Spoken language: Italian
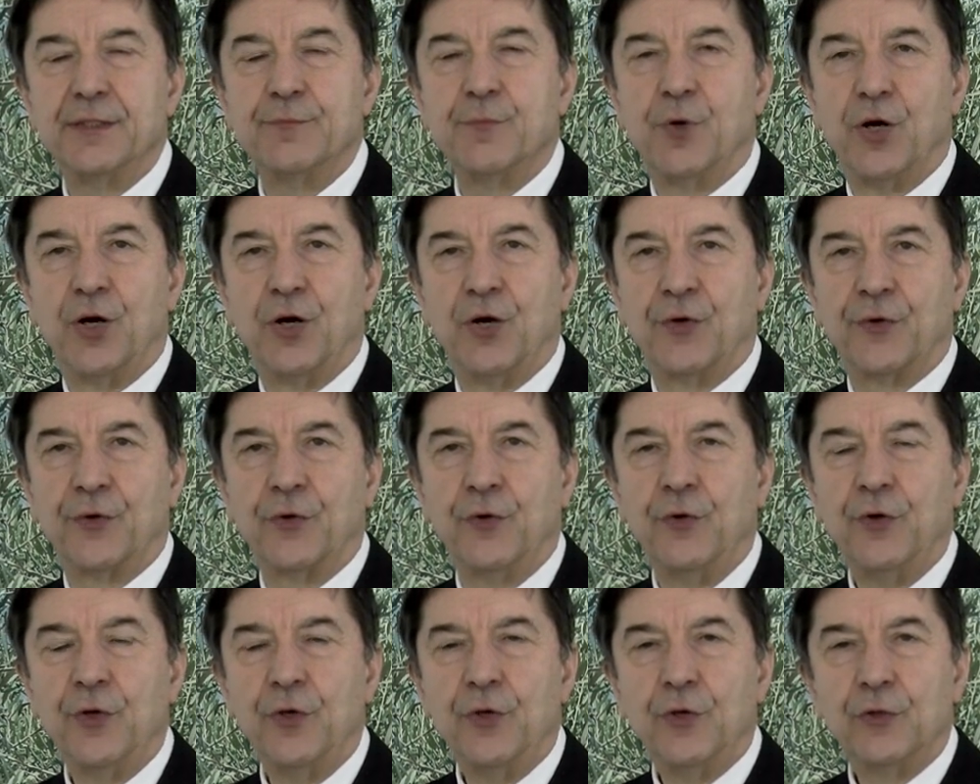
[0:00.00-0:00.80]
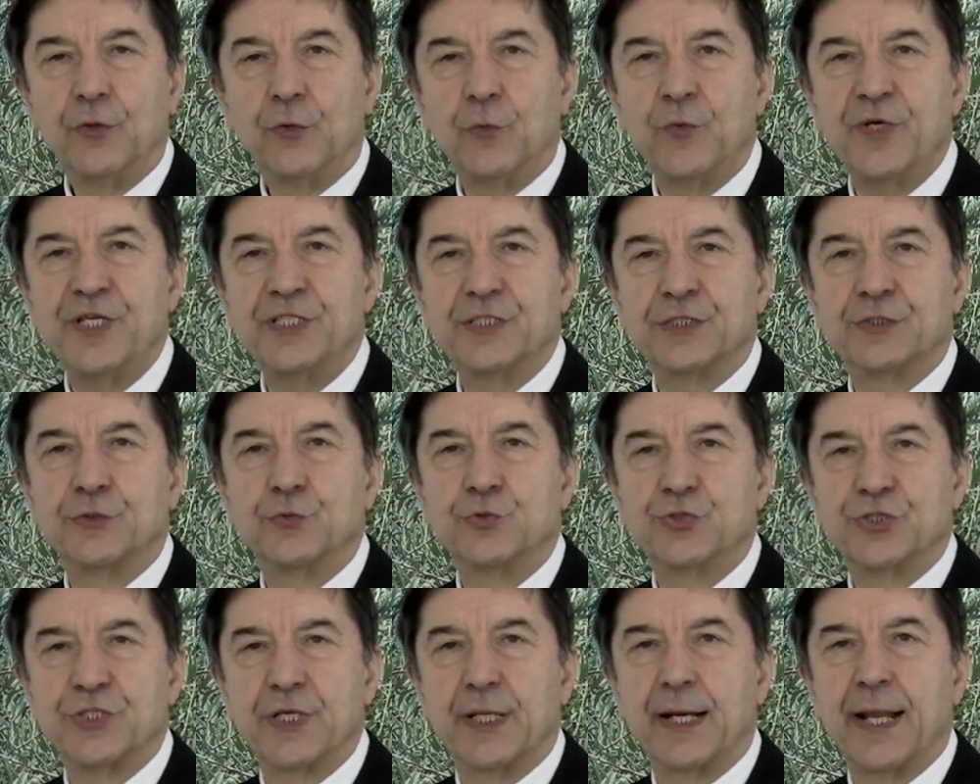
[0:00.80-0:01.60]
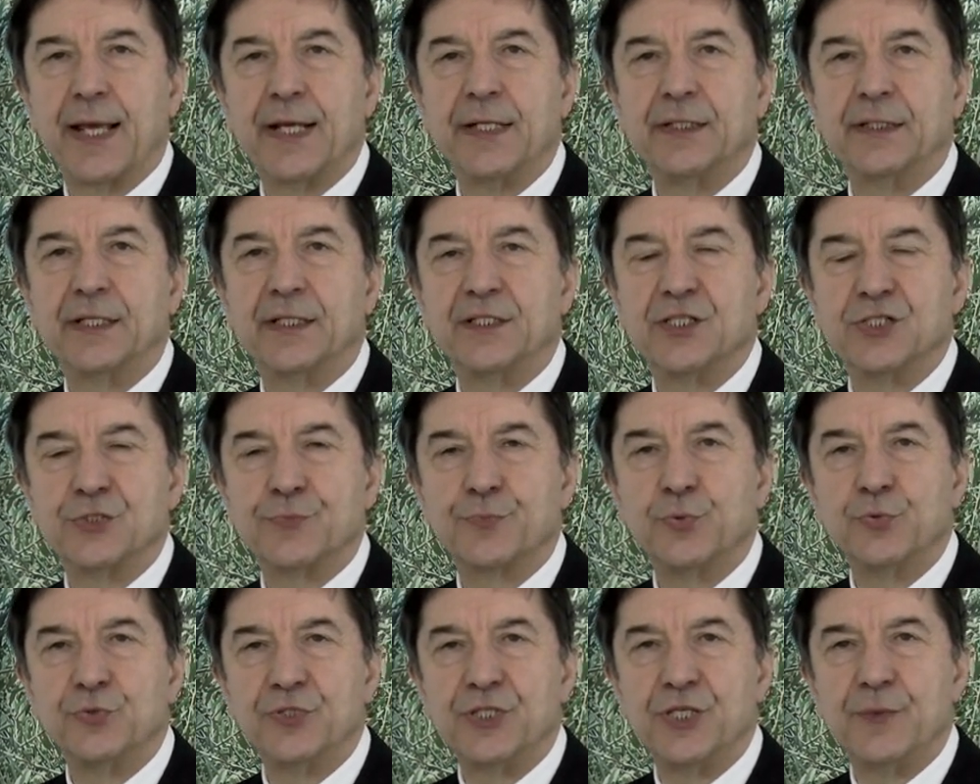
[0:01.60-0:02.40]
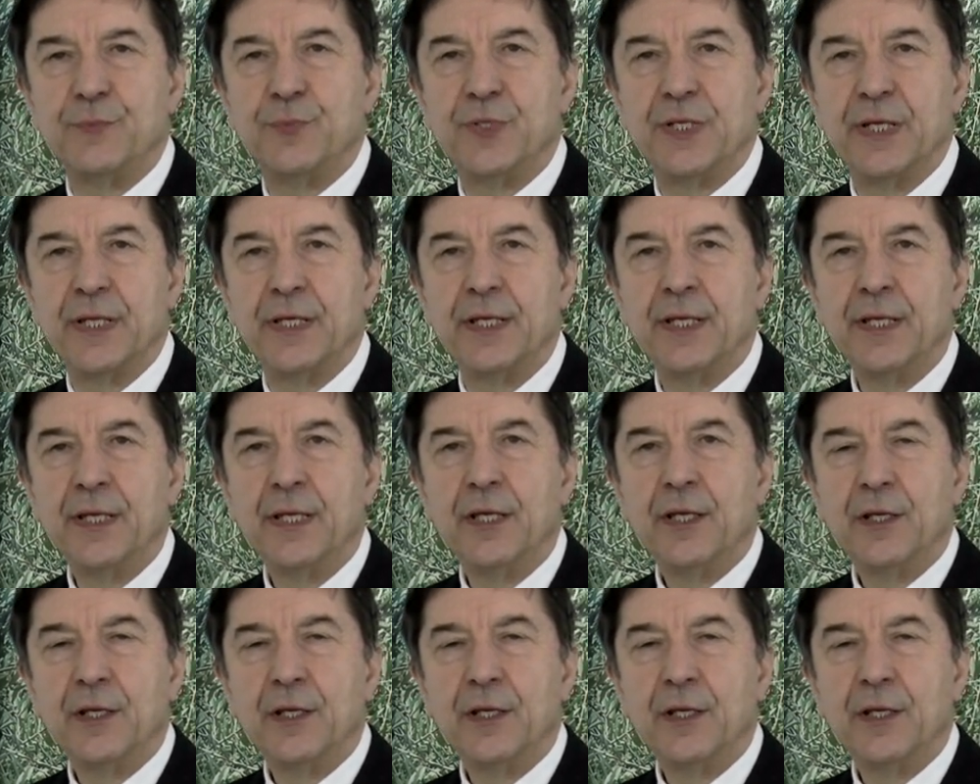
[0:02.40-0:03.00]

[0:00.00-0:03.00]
di boro, questo si rende disponibile